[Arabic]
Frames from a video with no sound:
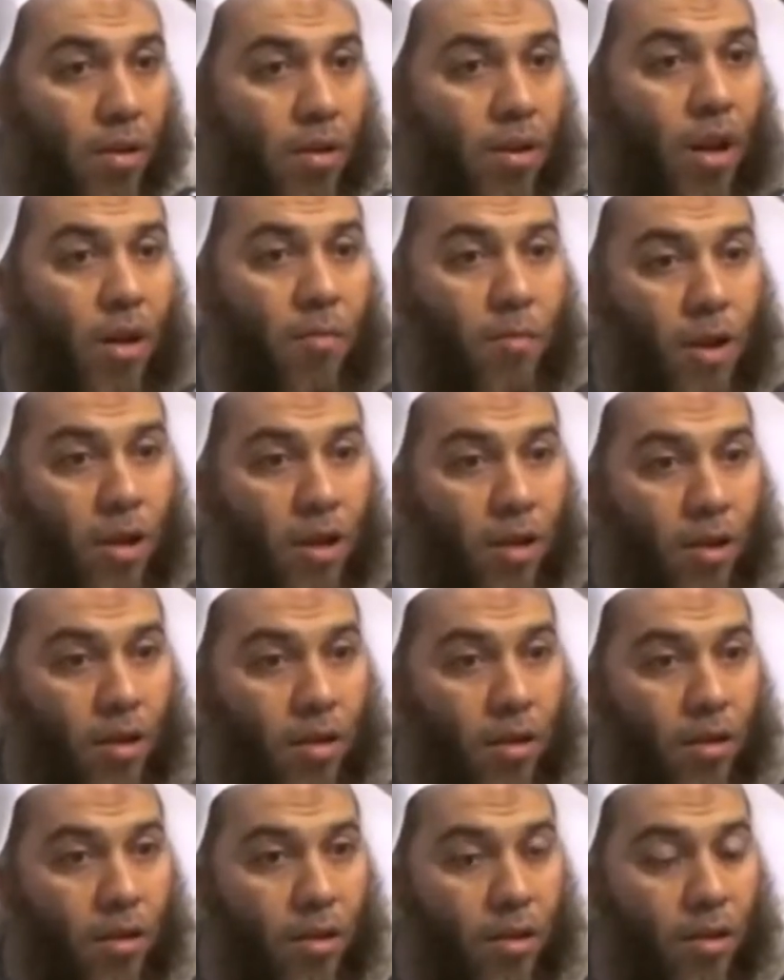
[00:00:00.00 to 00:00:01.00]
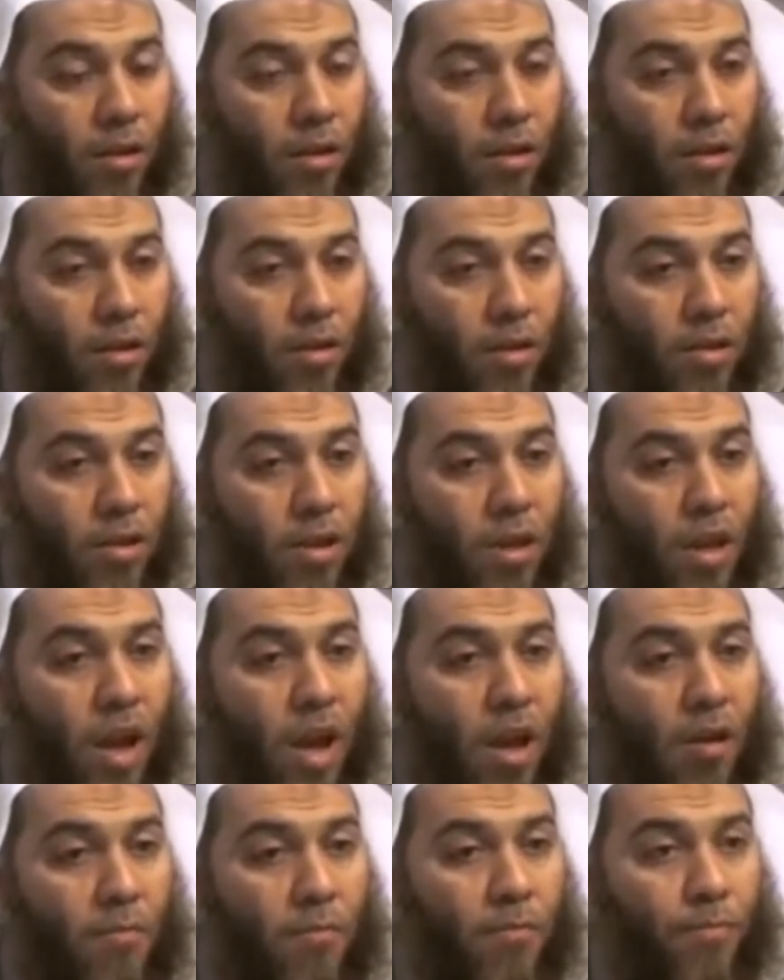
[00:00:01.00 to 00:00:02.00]
نعم يا أخي
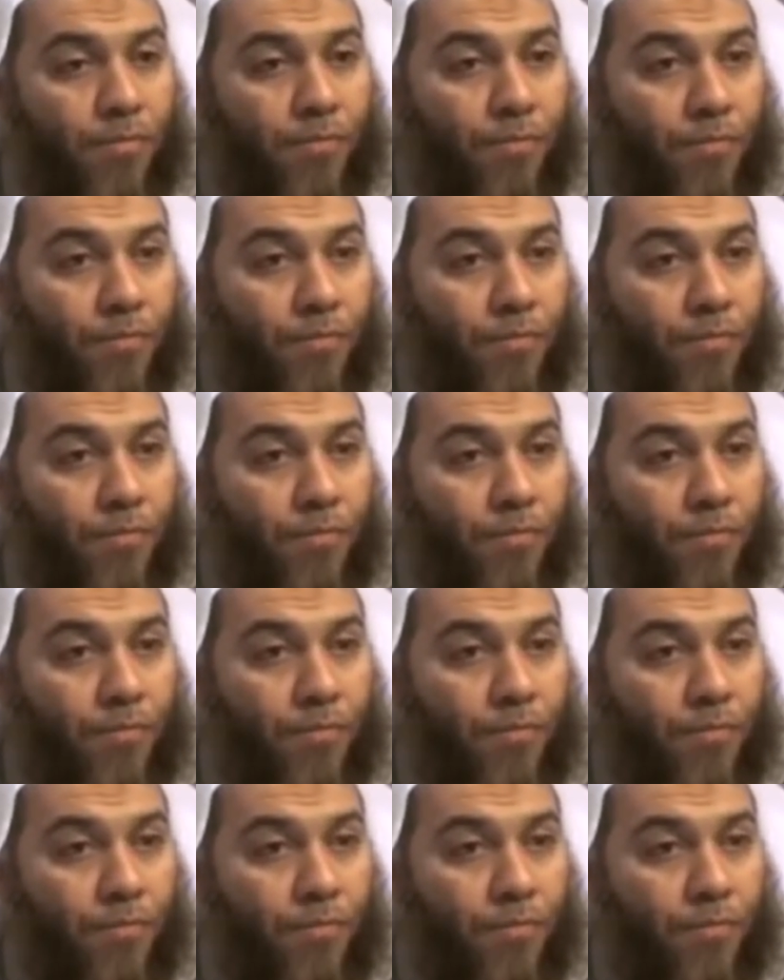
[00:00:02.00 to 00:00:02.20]
صيام